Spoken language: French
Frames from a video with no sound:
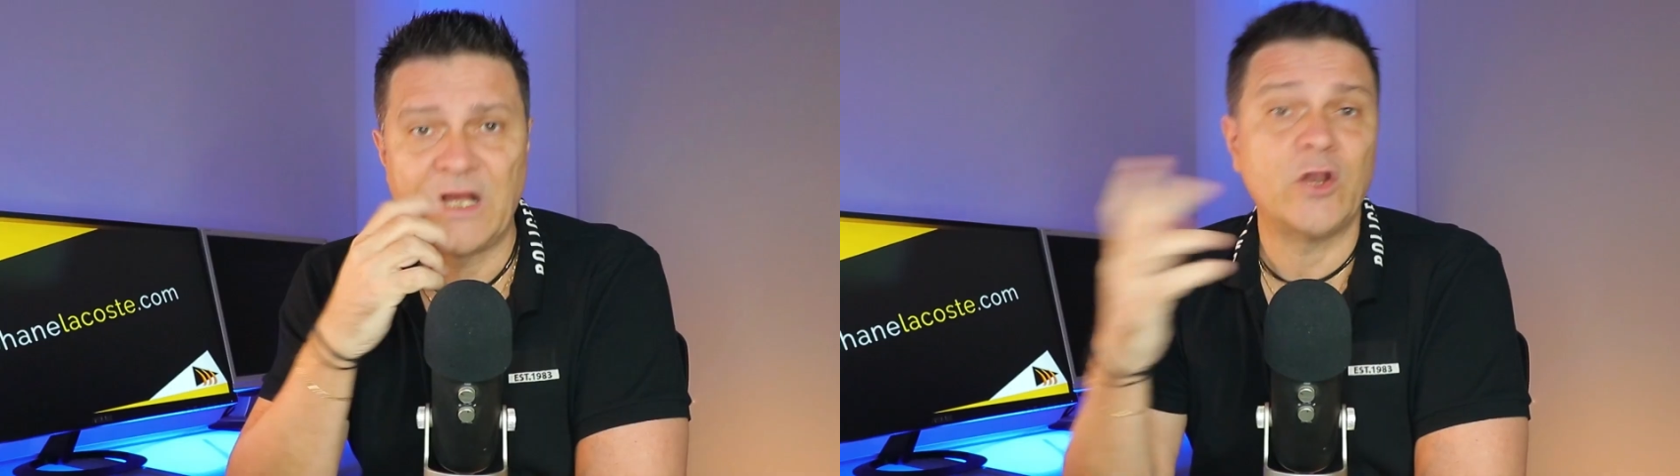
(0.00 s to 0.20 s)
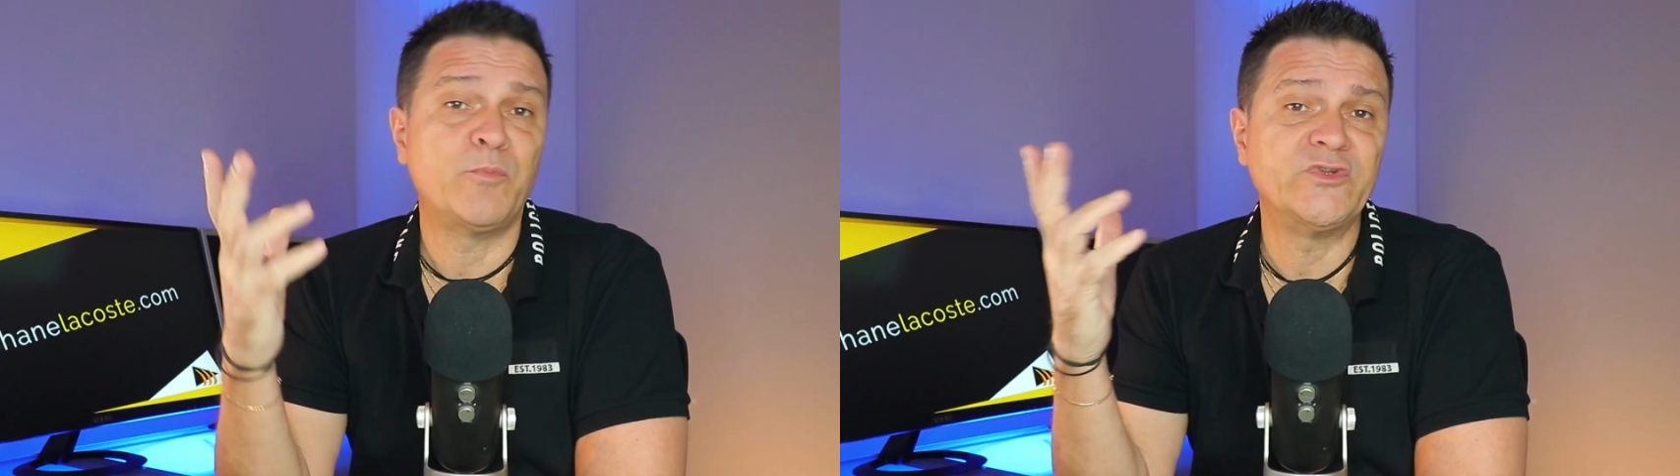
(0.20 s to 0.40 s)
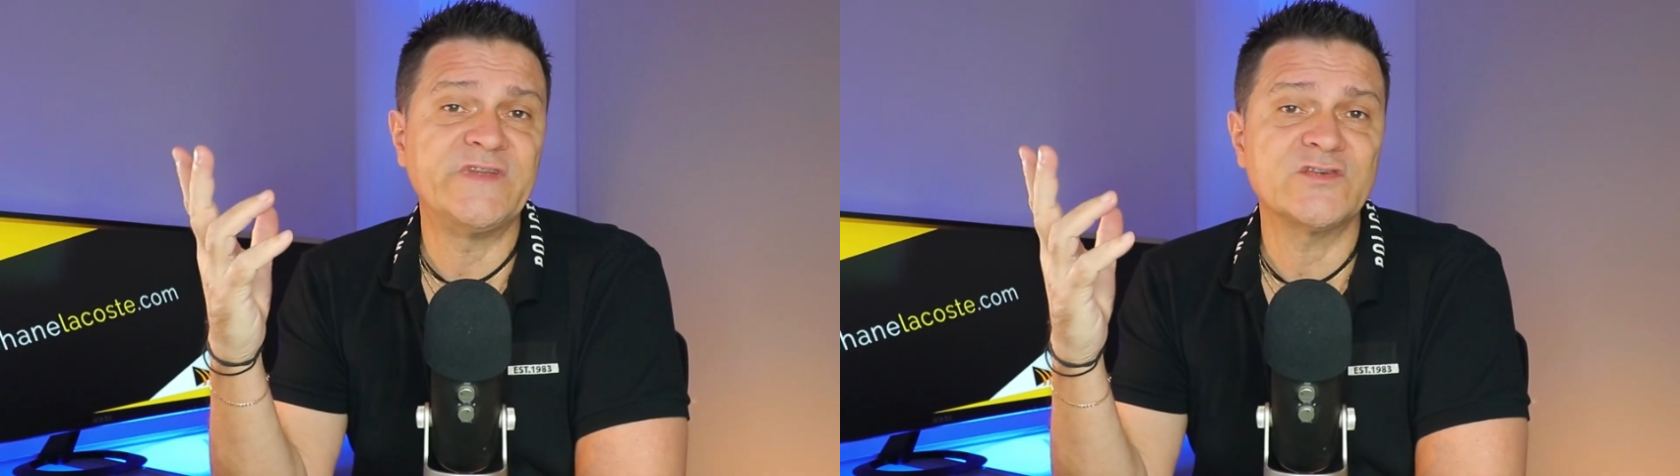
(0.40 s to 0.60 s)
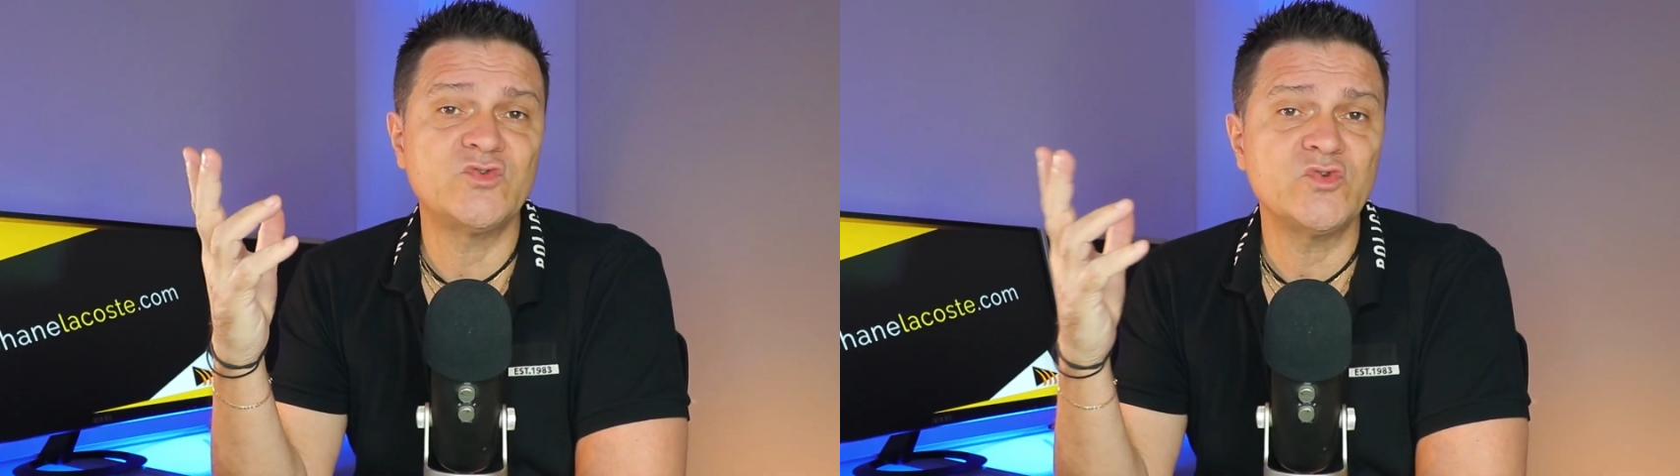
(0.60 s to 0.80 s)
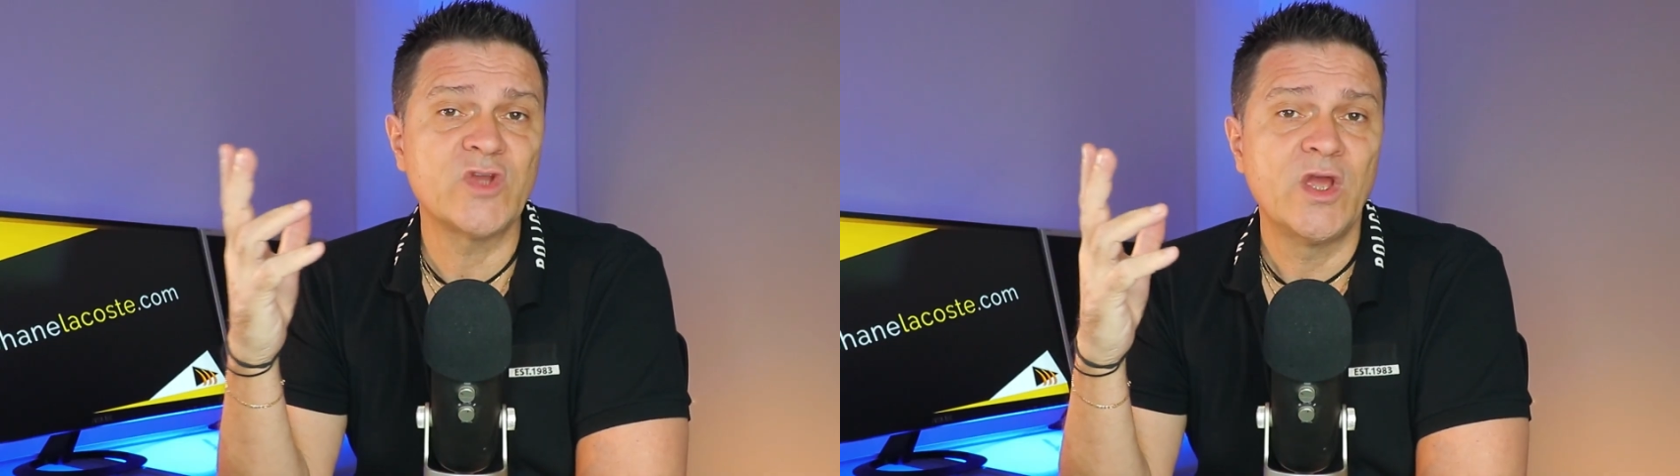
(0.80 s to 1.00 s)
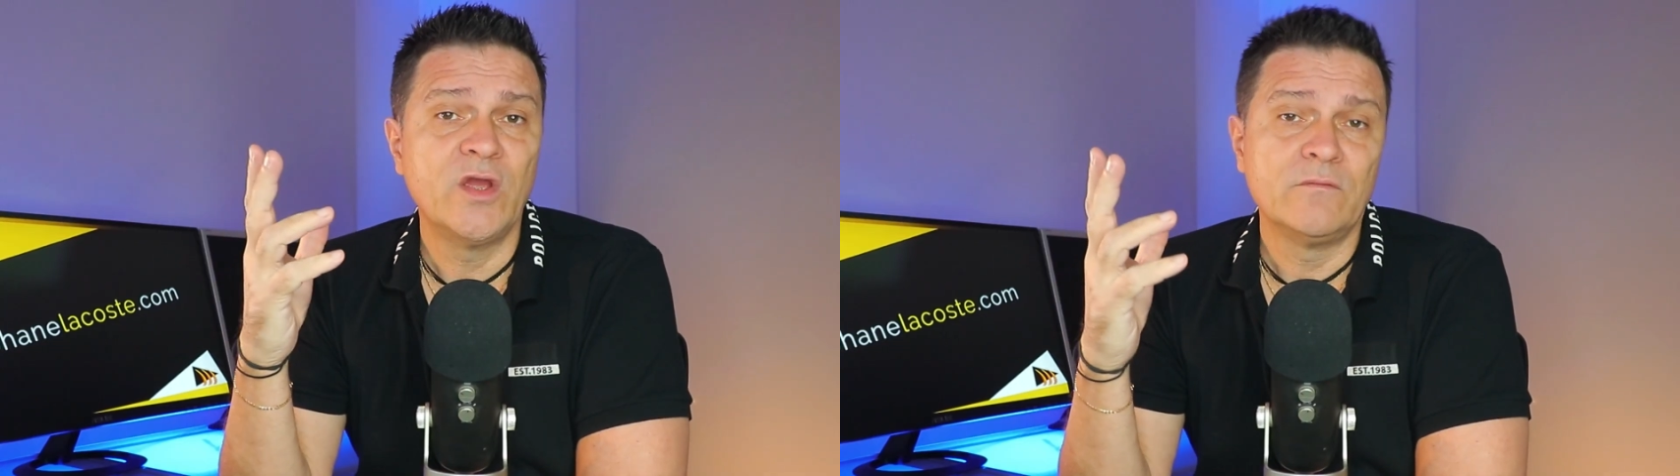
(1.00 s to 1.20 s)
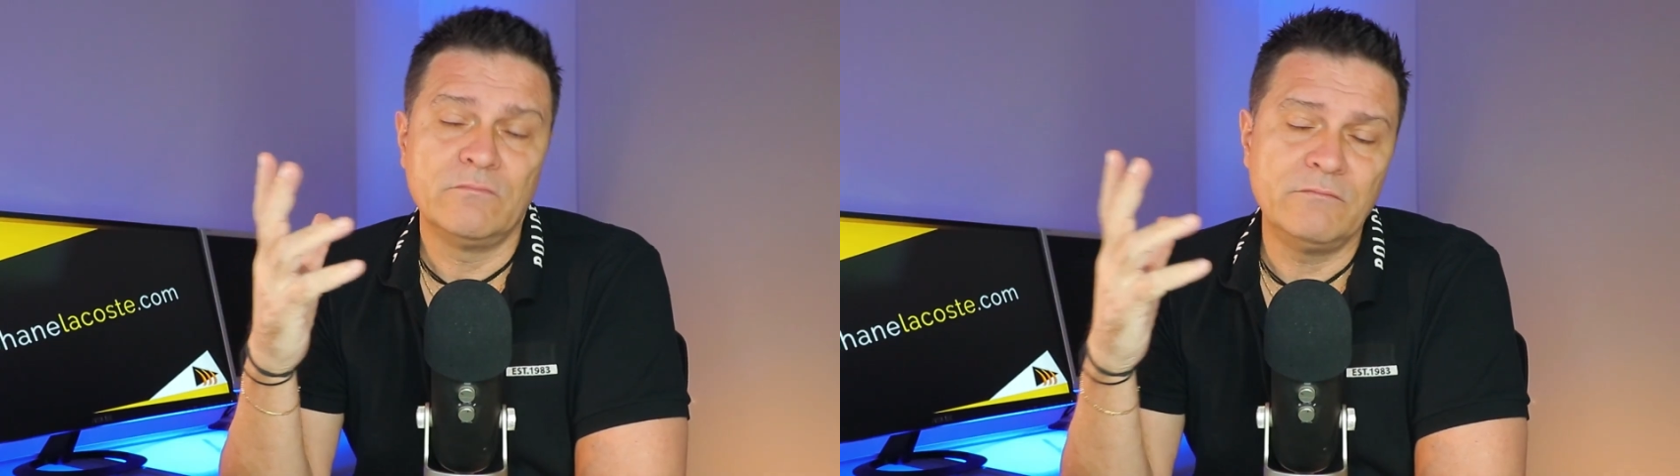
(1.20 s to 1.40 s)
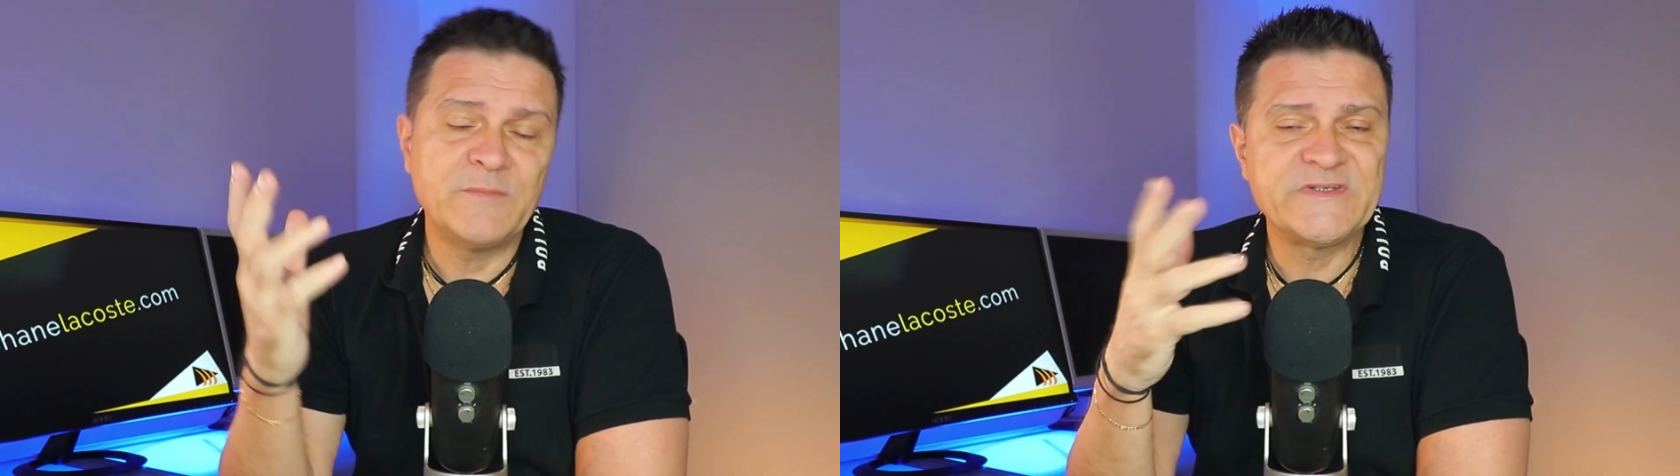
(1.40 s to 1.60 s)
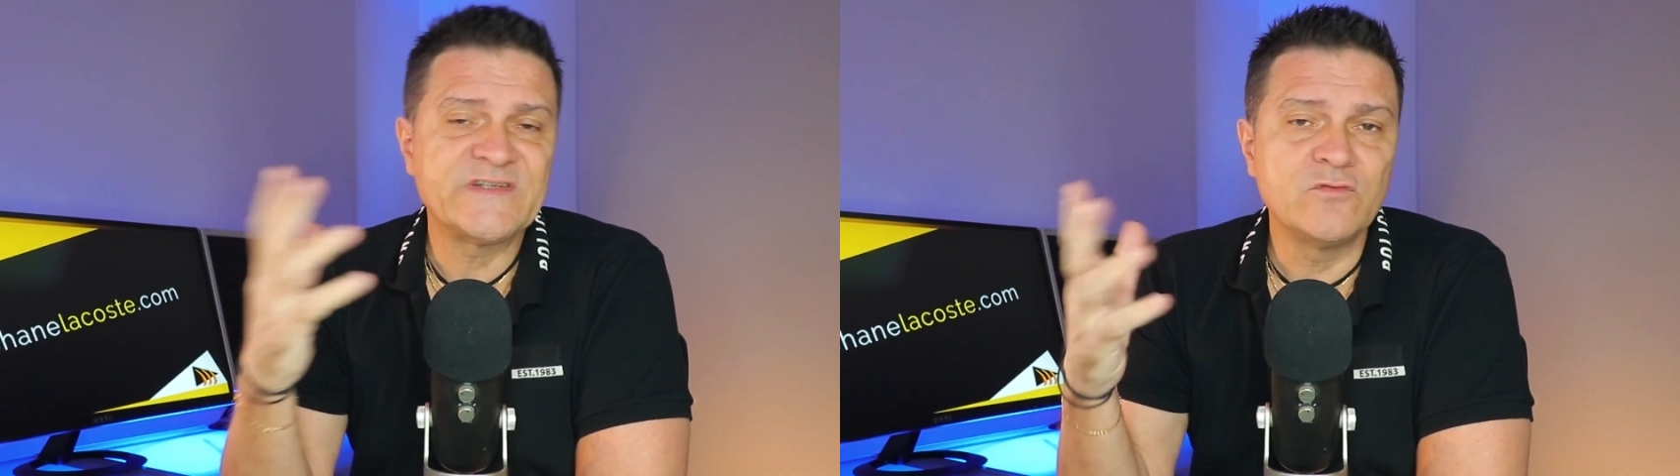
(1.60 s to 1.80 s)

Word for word: Alors petite astuce, même si ça